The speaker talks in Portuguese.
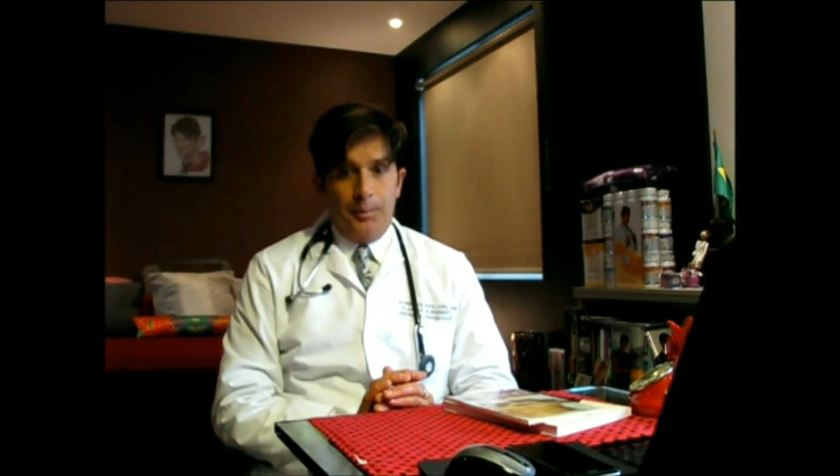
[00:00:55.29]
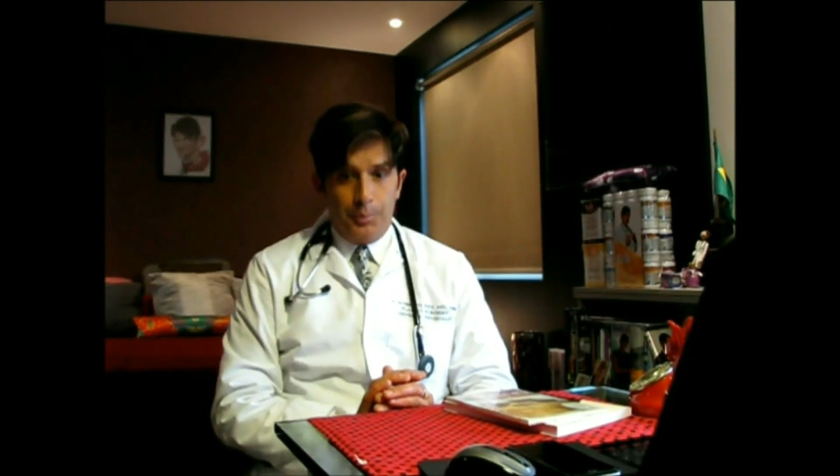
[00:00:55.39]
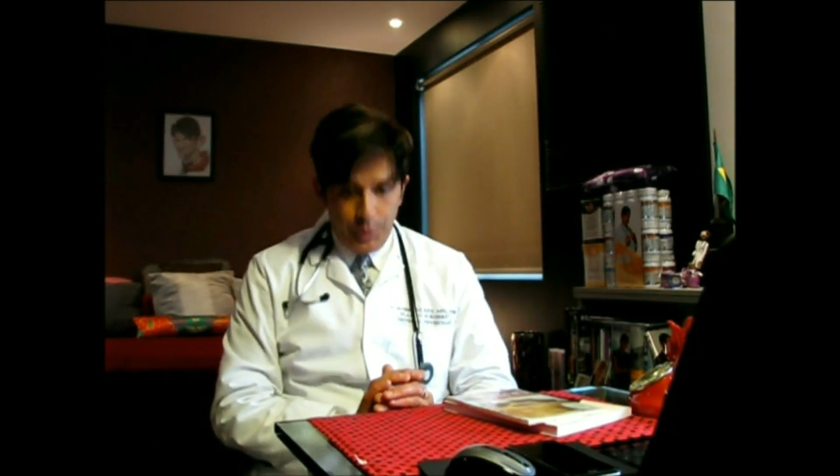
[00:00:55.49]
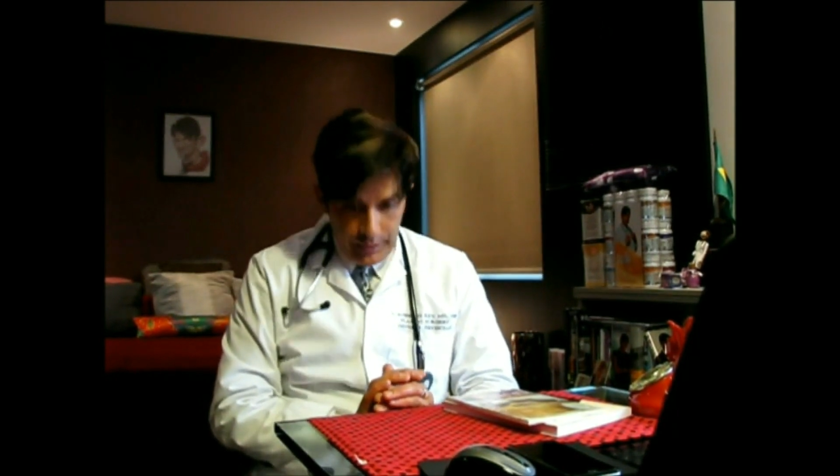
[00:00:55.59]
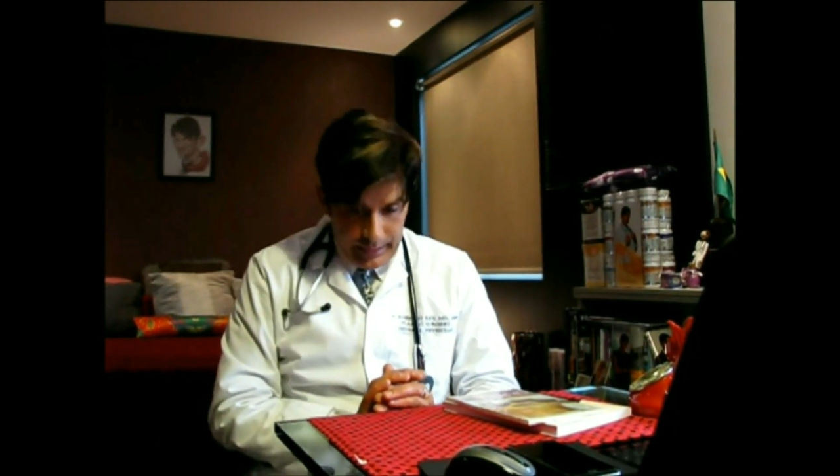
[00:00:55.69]

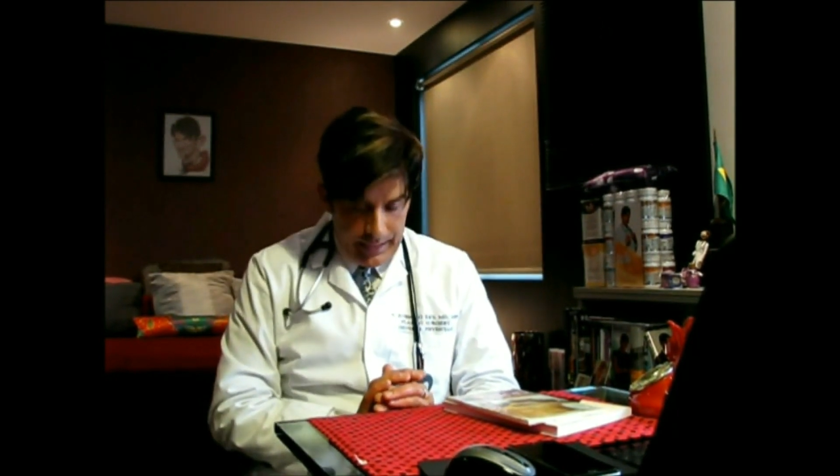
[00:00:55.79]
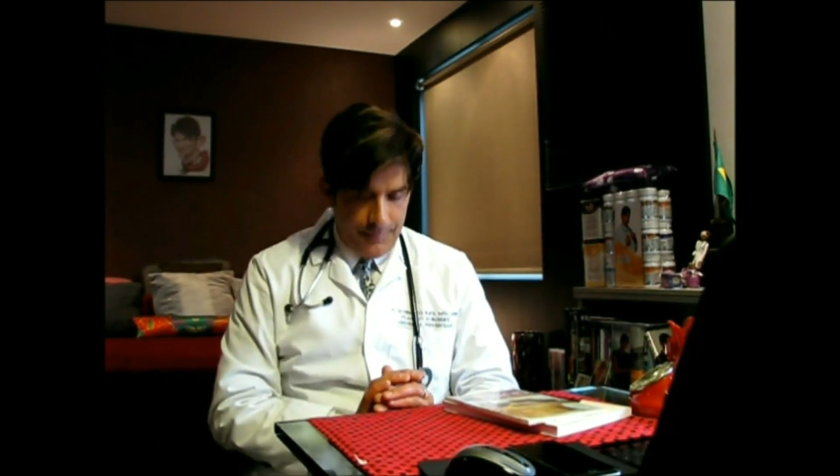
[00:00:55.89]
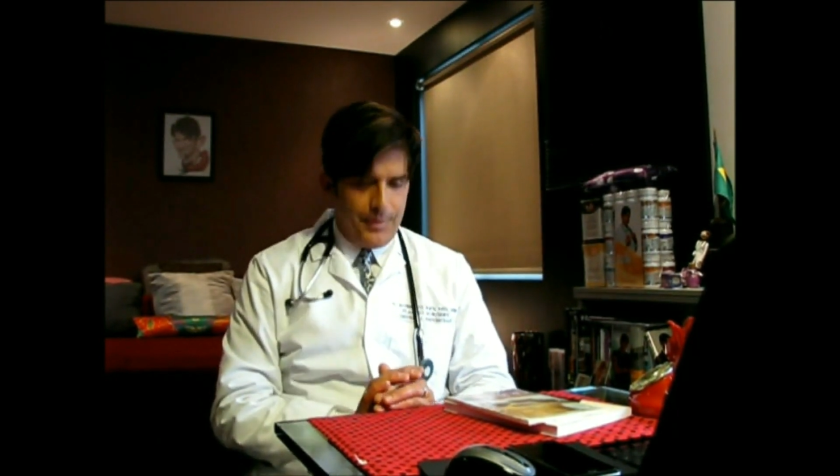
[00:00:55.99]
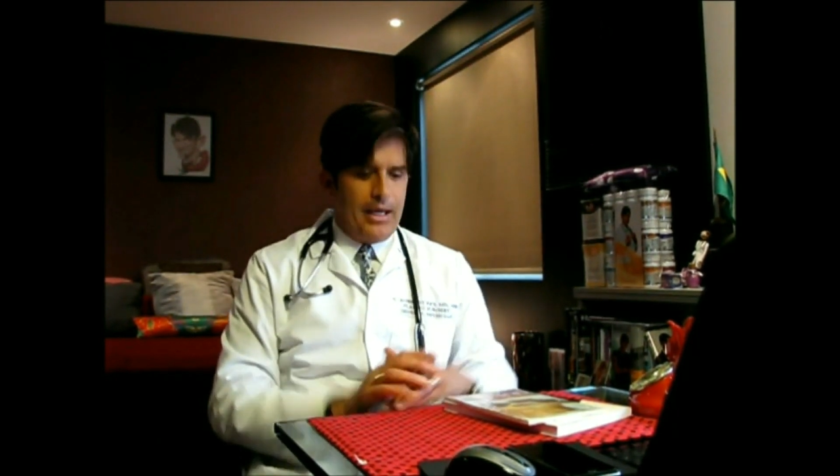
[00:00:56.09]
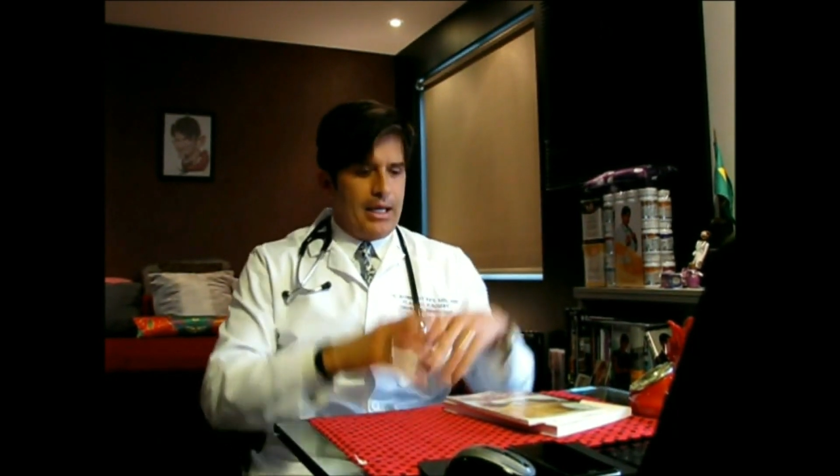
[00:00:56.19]
Por quê?
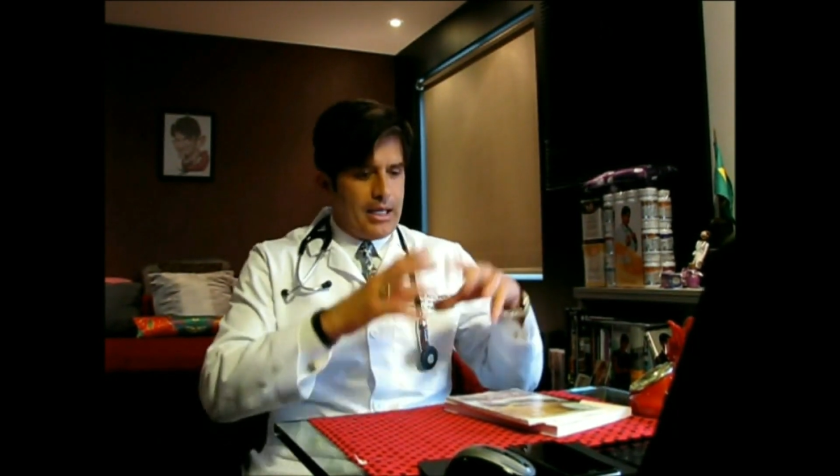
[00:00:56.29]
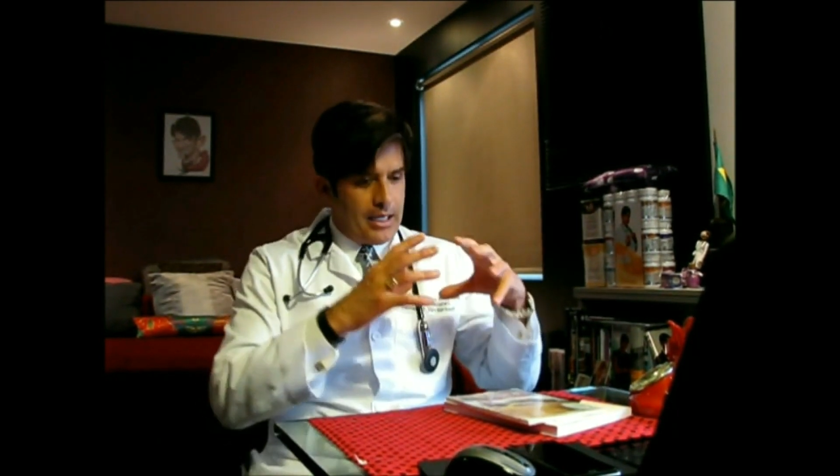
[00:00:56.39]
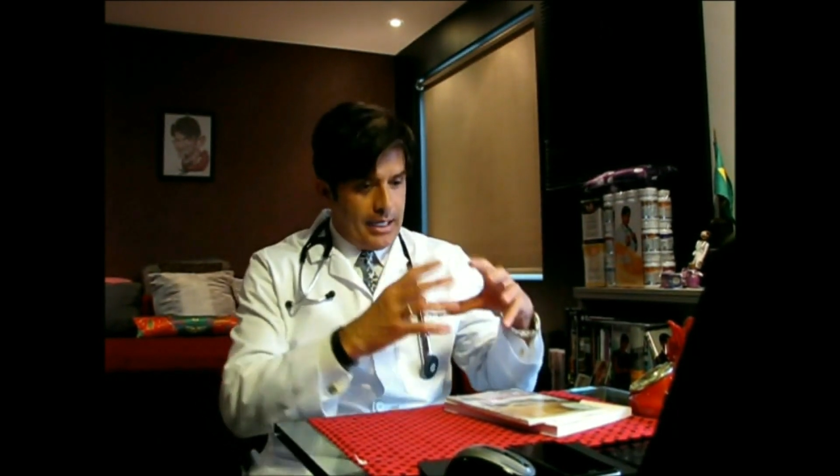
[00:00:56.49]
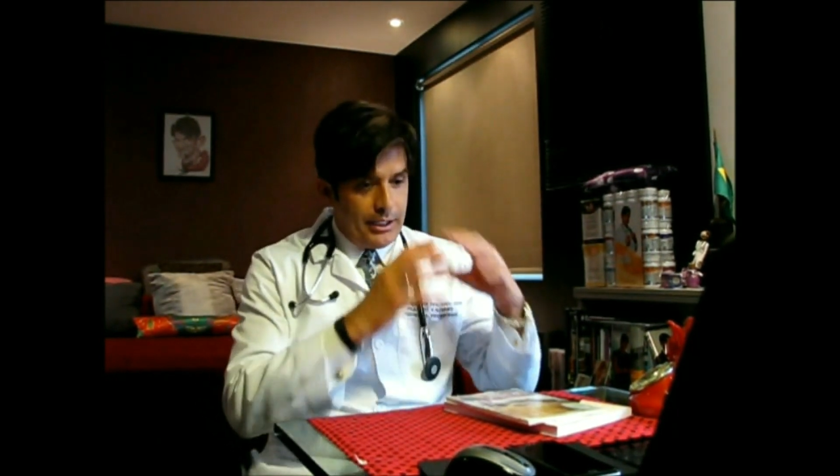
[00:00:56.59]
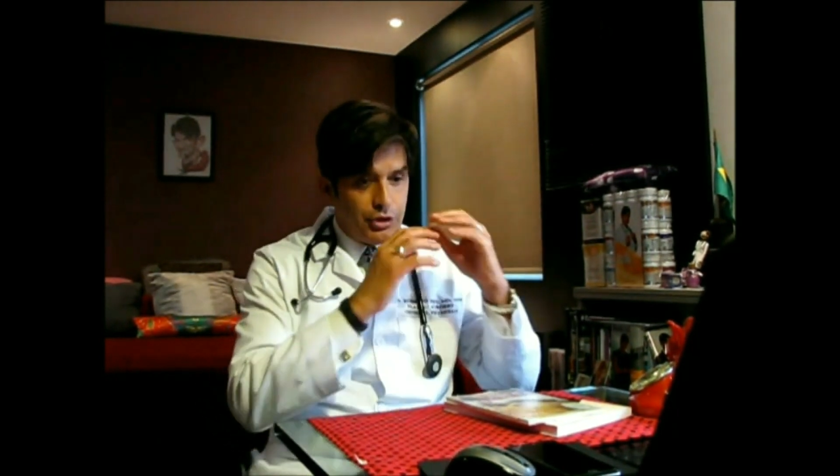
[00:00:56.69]

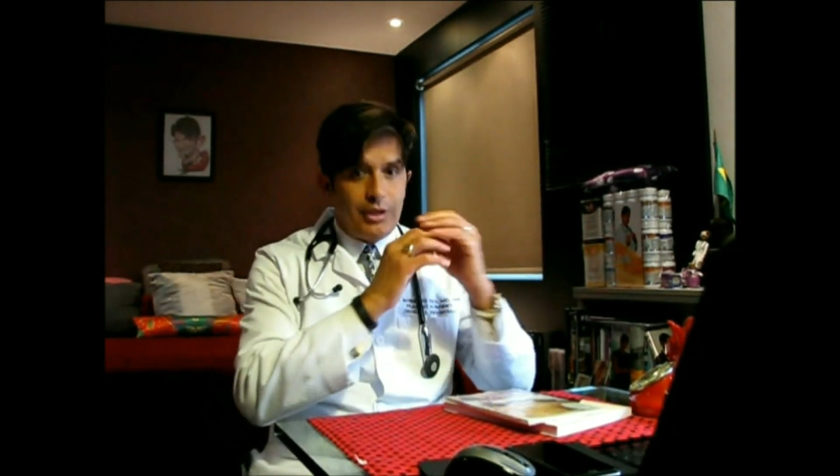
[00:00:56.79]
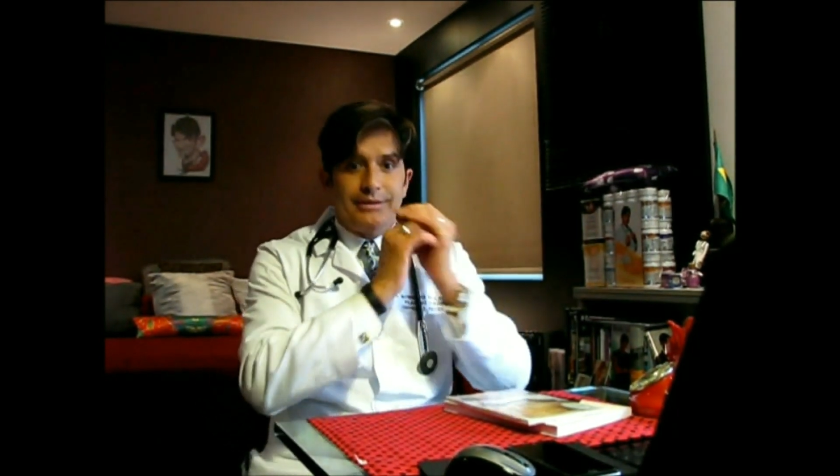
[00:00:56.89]
Carne só